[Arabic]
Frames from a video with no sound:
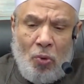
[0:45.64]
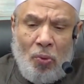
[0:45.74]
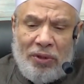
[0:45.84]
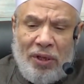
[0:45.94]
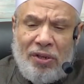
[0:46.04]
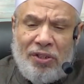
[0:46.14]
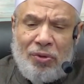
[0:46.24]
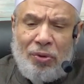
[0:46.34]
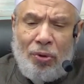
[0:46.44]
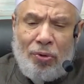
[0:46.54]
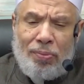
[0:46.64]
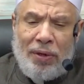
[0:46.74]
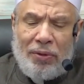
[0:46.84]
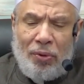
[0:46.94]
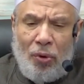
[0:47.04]
وترجع
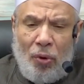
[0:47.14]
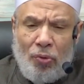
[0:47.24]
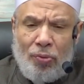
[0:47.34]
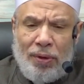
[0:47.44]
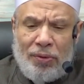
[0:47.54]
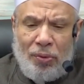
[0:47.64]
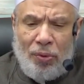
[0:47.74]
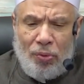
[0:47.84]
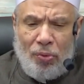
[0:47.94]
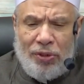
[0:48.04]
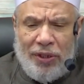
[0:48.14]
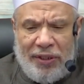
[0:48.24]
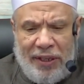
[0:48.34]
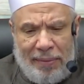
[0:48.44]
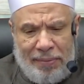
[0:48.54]
حرمة حرمة عقود
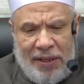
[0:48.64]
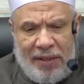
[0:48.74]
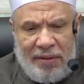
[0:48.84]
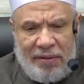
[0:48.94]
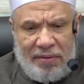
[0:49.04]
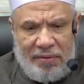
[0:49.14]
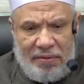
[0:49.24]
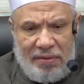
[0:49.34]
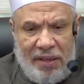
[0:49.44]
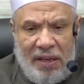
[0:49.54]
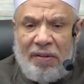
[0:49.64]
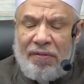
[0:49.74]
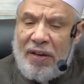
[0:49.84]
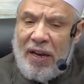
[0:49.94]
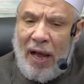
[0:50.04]
التأمين
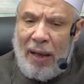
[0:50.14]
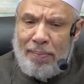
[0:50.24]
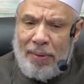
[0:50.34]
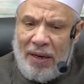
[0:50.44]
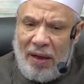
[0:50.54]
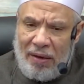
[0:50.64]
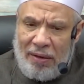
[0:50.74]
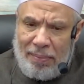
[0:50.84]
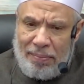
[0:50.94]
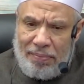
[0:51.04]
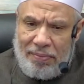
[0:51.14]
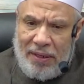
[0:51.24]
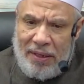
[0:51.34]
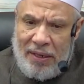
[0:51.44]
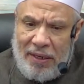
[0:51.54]
في الأعم الأغلب
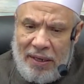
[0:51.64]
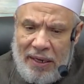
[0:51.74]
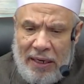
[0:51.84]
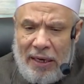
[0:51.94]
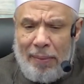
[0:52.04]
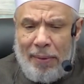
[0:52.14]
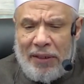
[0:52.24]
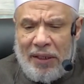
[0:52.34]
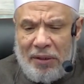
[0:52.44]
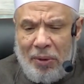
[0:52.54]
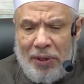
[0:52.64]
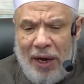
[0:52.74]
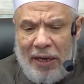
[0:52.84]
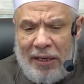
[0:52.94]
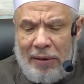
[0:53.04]
إلى ما تنطوي
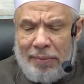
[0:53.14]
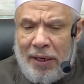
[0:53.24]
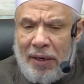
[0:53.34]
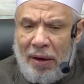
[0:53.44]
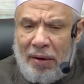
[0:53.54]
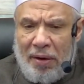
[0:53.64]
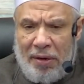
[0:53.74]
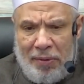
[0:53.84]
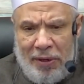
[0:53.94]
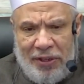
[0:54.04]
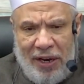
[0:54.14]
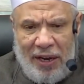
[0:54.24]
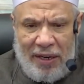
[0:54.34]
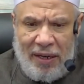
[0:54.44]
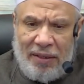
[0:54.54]
عليه من الغرر
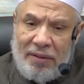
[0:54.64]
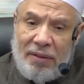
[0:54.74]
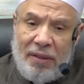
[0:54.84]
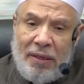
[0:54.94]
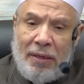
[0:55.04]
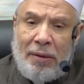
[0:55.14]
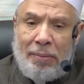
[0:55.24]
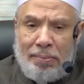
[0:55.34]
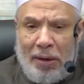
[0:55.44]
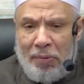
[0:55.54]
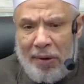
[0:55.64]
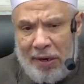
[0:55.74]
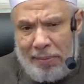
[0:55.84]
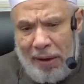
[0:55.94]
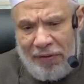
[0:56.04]
والجهالة بل
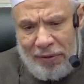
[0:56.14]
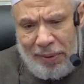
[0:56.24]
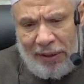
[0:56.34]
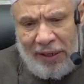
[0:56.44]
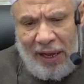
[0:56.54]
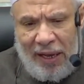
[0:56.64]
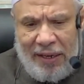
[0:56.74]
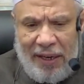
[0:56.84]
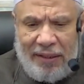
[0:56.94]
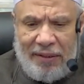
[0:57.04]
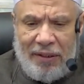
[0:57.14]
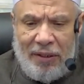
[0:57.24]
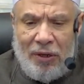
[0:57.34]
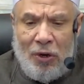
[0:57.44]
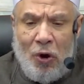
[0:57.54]
والربا في بعض الحالات
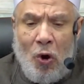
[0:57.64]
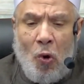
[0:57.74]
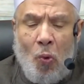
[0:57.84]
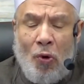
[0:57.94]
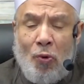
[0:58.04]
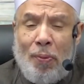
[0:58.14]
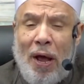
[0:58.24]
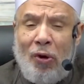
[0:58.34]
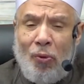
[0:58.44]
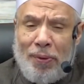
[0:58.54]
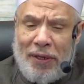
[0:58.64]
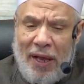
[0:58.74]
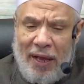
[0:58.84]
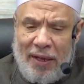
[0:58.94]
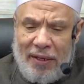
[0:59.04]
ويباح
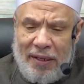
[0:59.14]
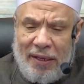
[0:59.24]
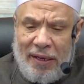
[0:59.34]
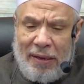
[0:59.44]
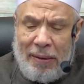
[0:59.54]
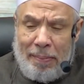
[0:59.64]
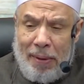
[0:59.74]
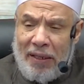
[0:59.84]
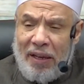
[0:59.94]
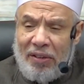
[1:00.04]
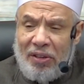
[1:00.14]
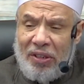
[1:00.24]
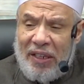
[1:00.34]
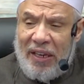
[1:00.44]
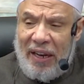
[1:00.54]
منها ما
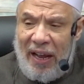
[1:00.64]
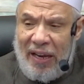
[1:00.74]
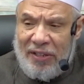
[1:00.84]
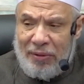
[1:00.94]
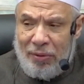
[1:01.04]
تقتضيه الحاجة